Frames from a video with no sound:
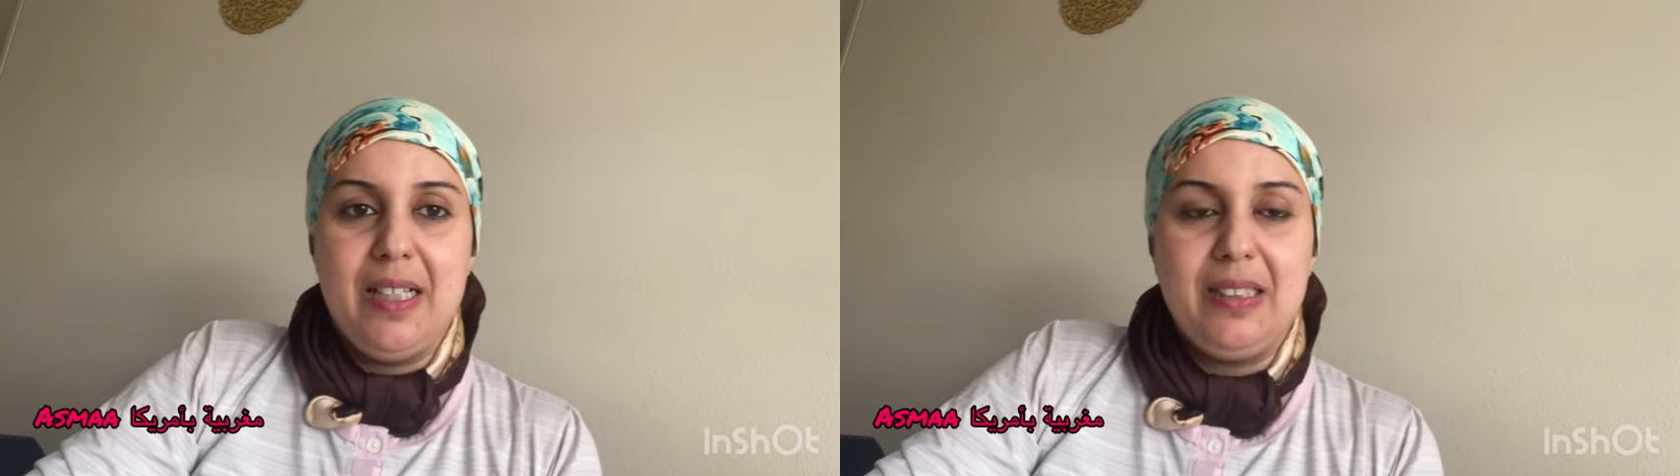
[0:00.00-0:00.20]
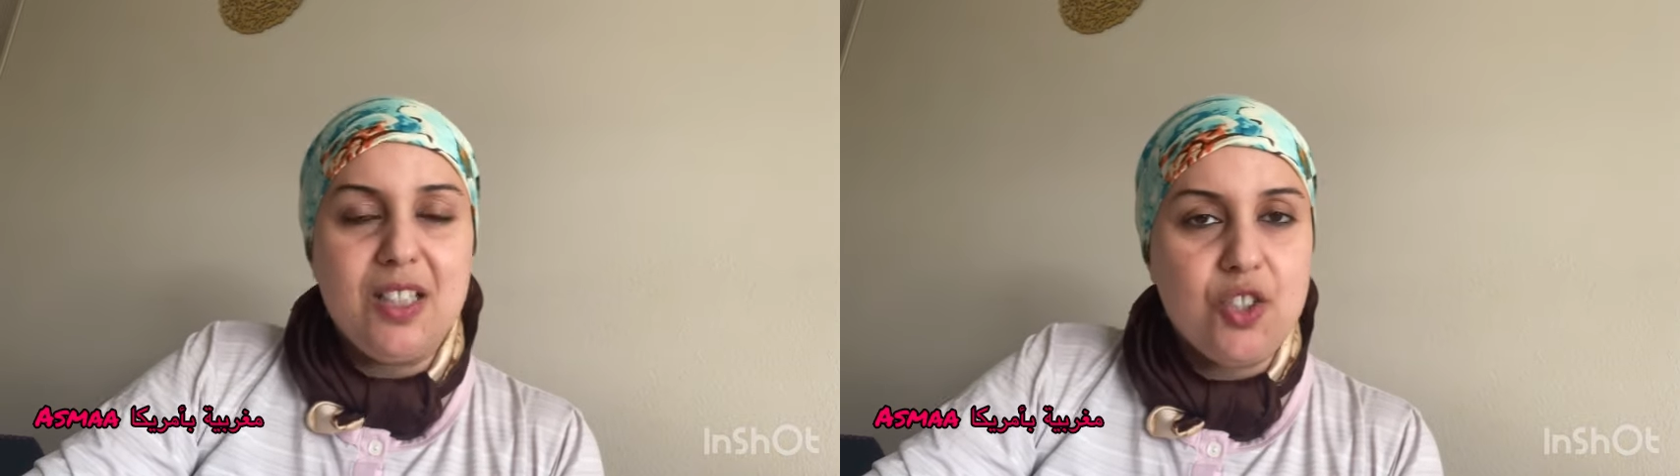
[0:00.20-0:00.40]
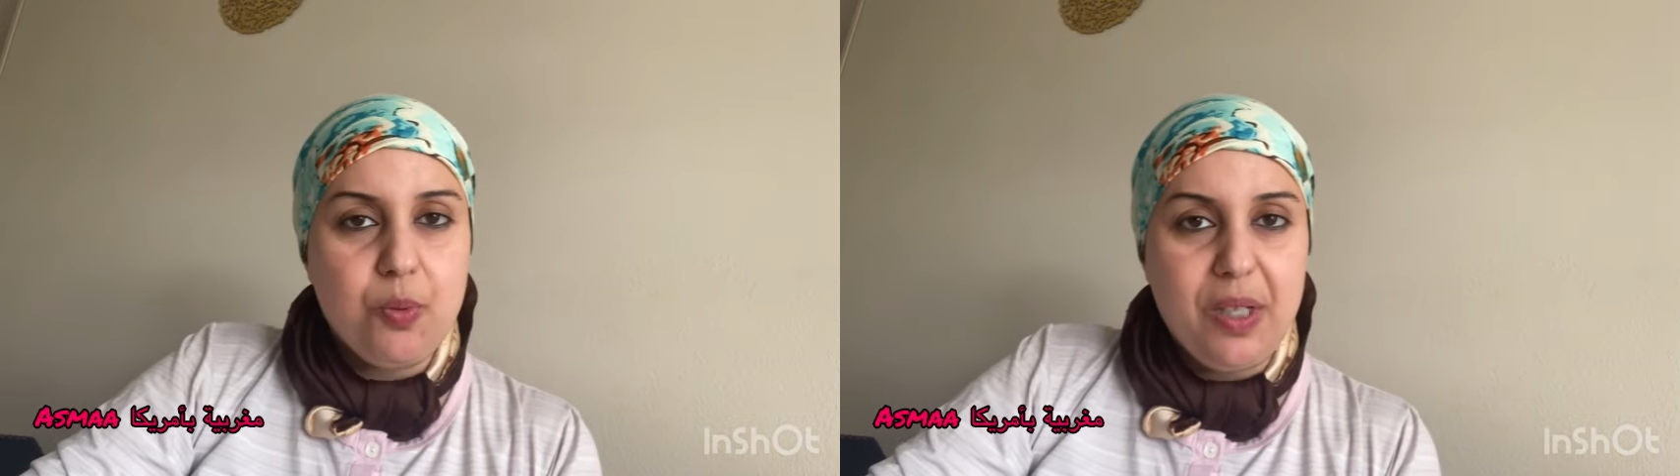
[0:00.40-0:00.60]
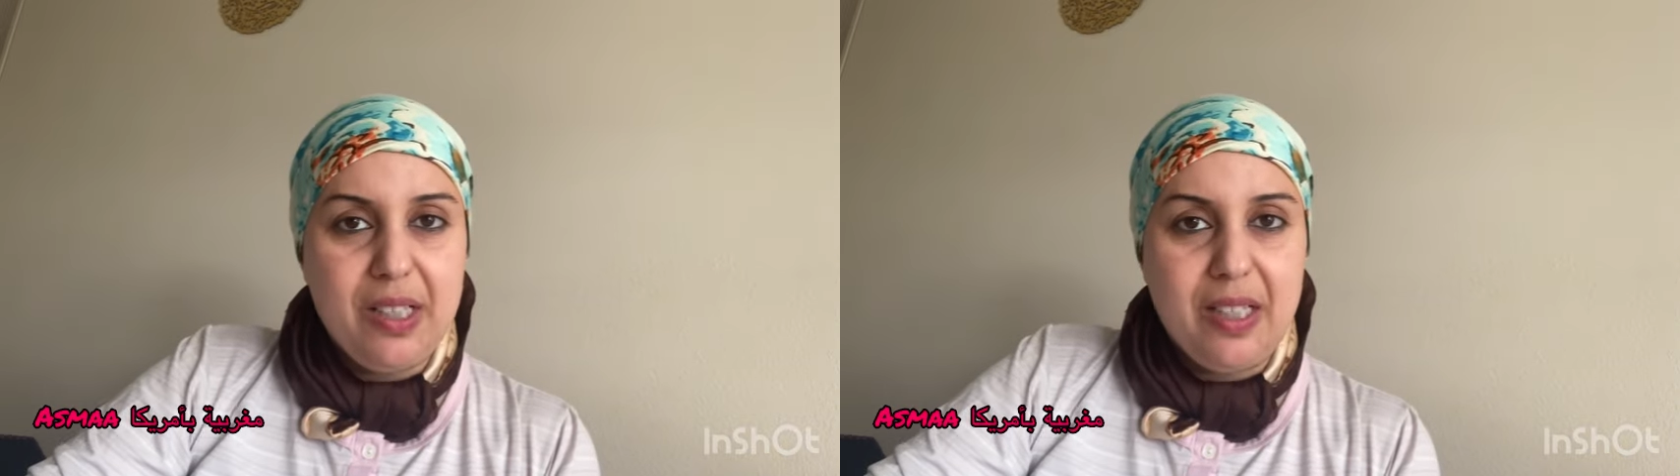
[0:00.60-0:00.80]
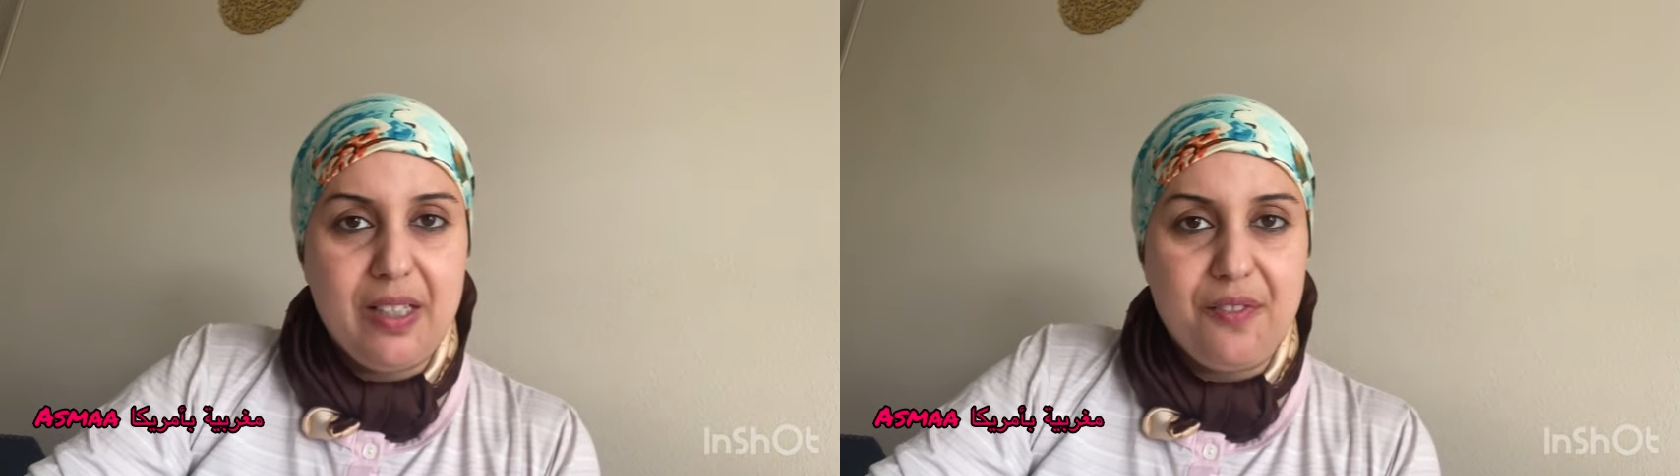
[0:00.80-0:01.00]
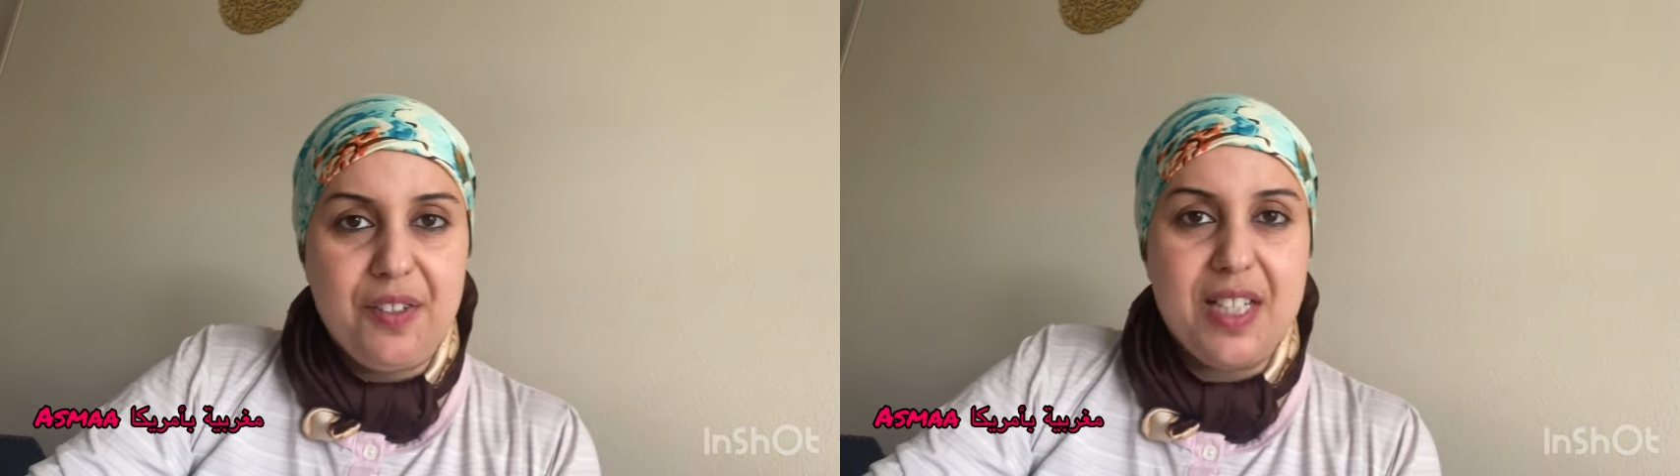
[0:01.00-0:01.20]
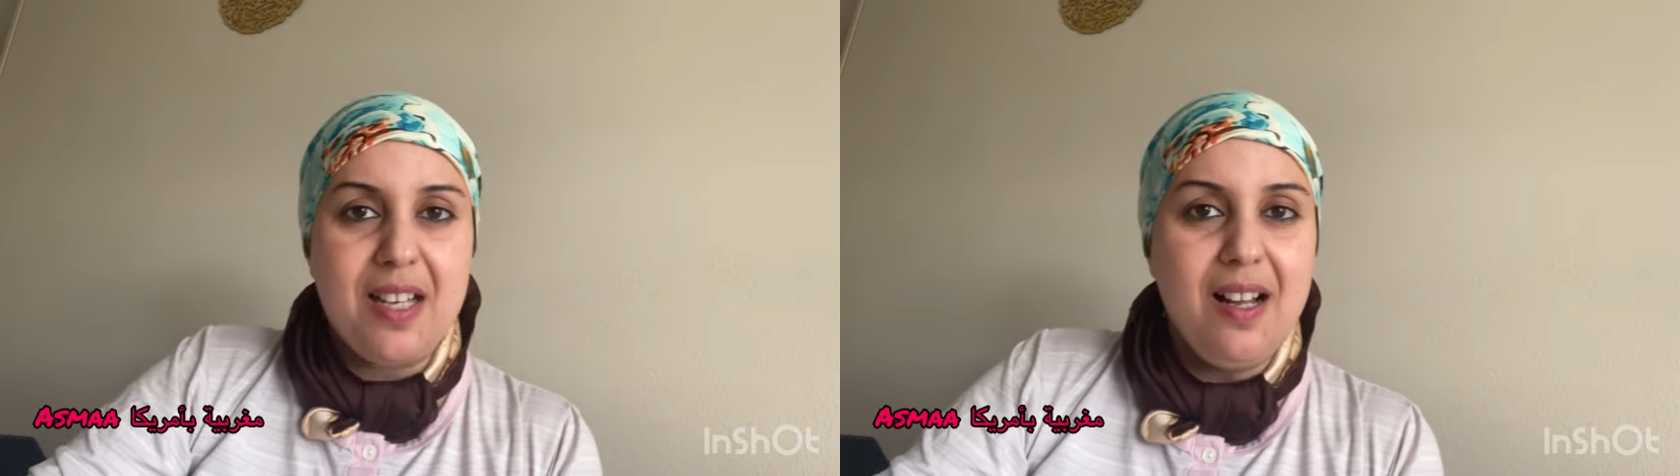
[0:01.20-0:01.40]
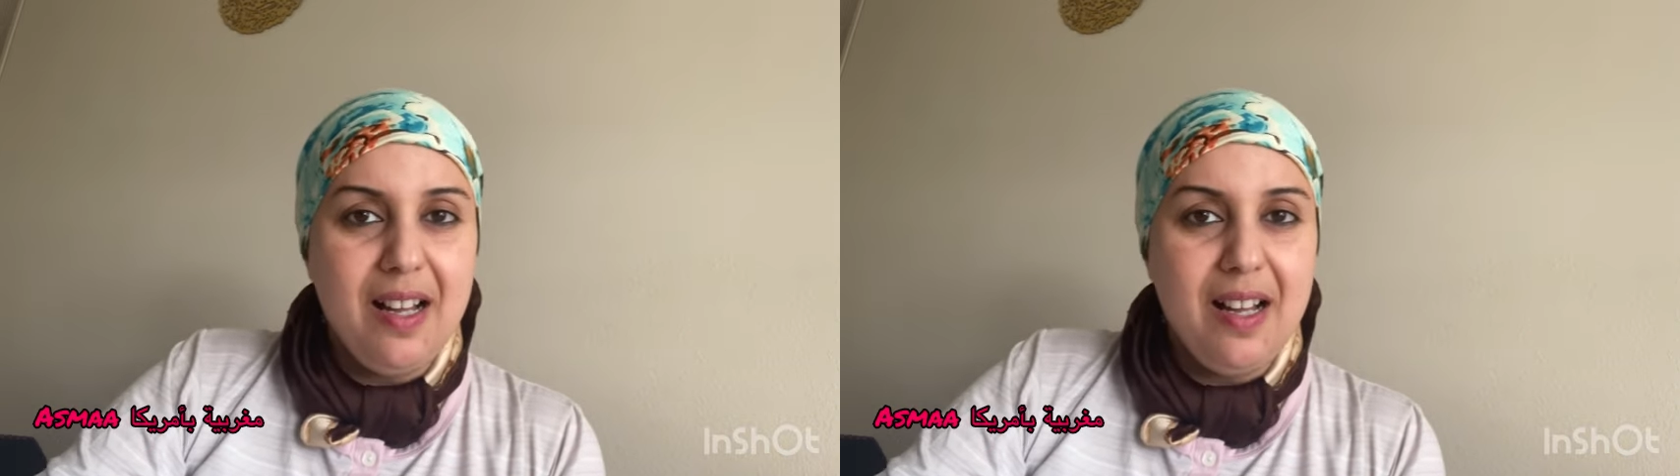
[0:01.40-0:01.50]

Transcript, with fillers: درت شويه ديال الرفيسه